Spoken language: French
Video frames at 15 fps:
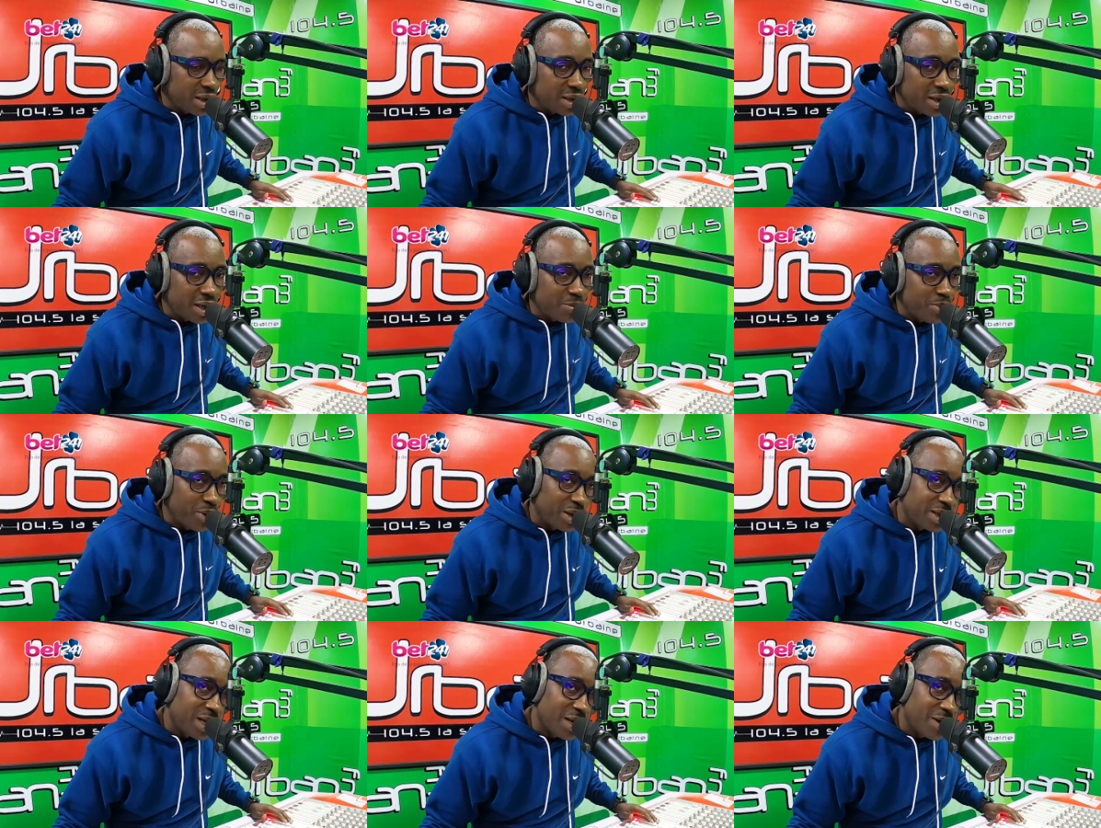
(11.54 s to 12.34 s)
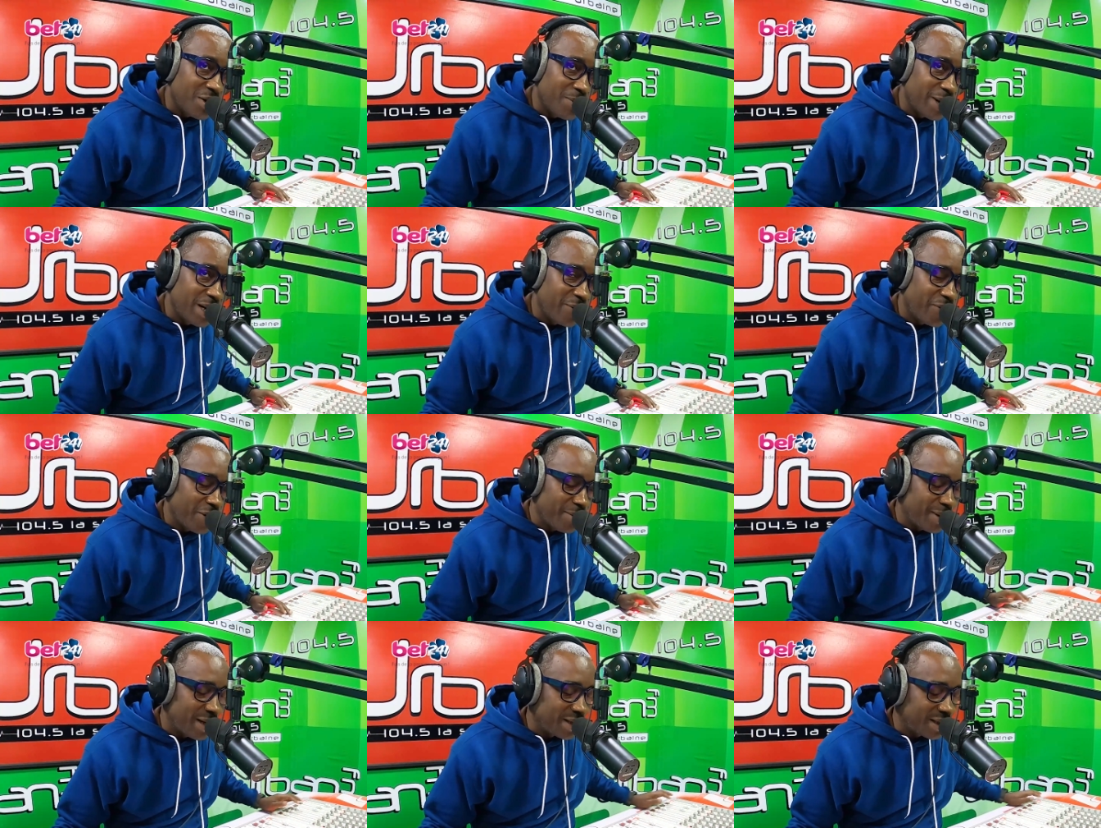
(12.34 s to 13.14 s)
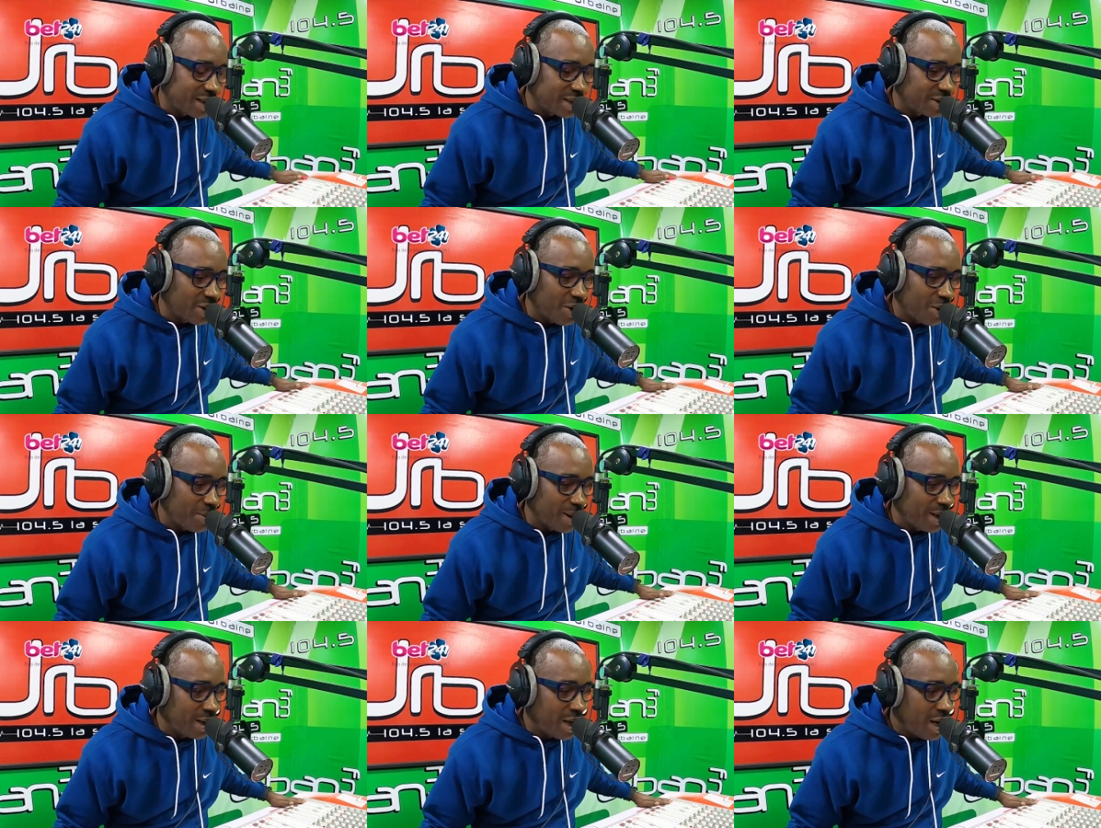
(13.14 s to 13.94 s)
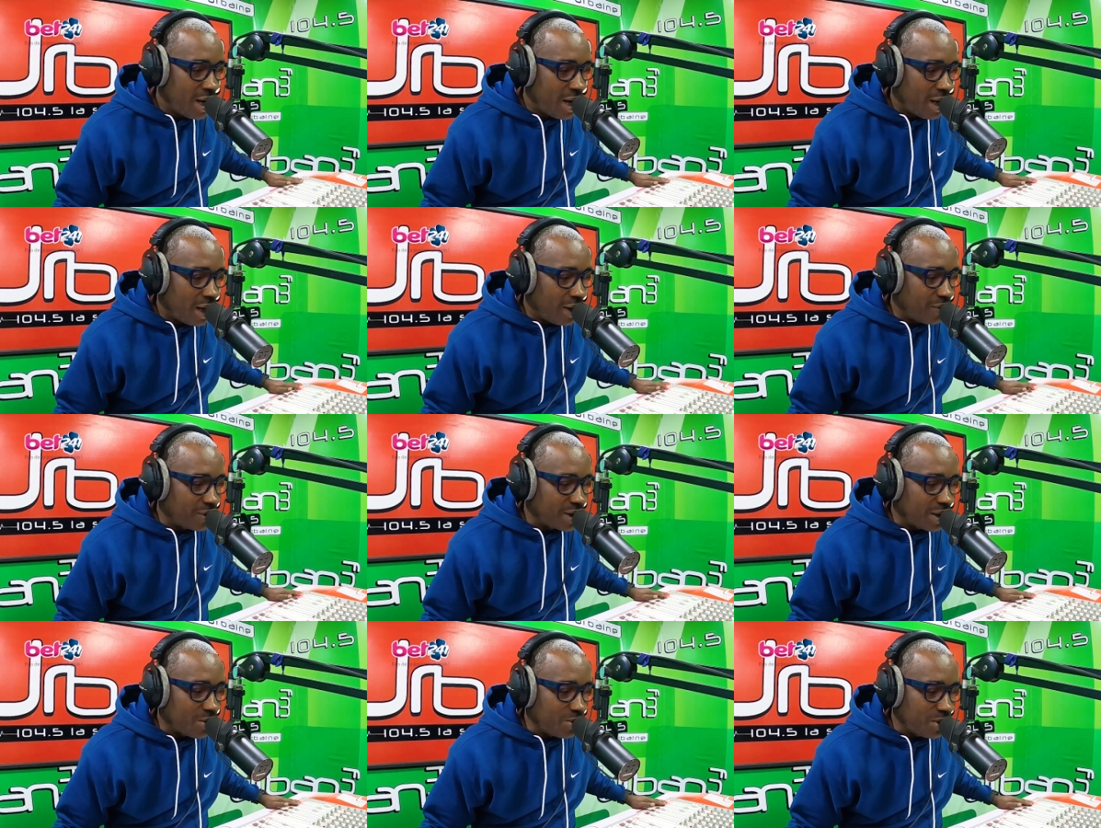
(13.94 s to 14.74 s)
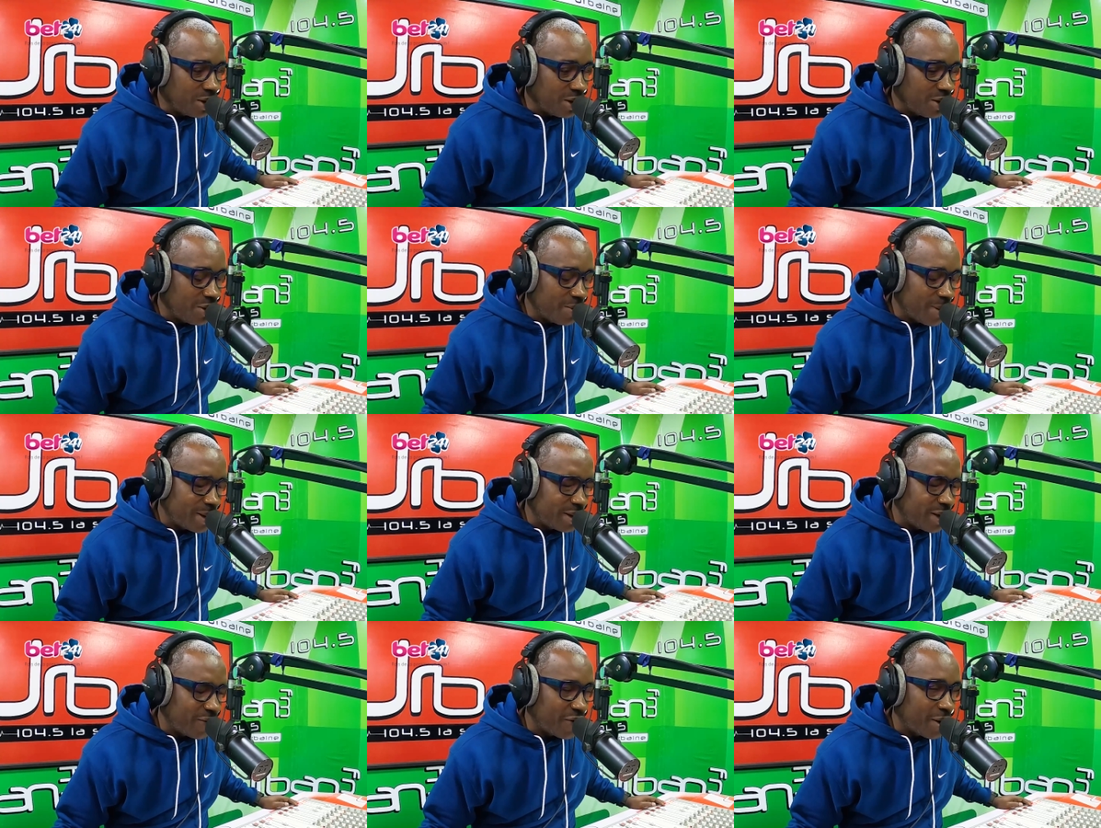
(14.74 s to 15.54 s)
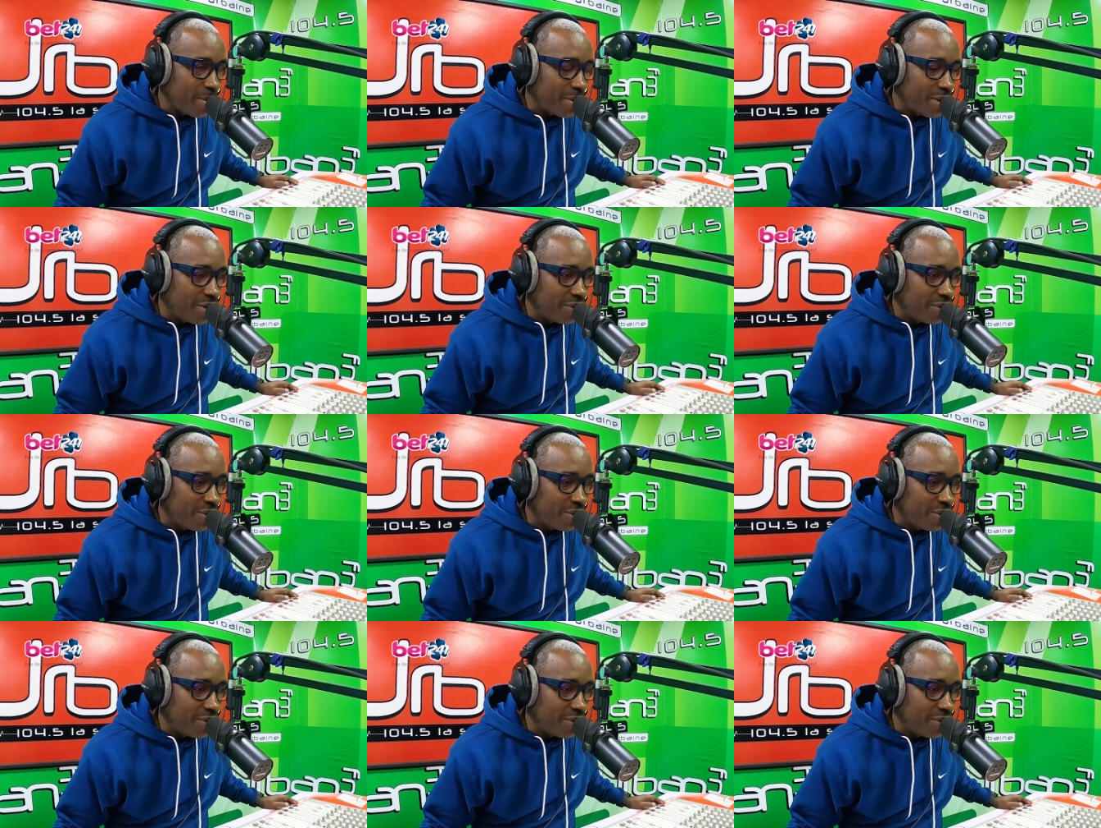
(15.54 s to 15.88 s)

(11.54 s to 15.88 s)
104.5 Urban FM, la station urbaine, et vous écoutez Urban FM.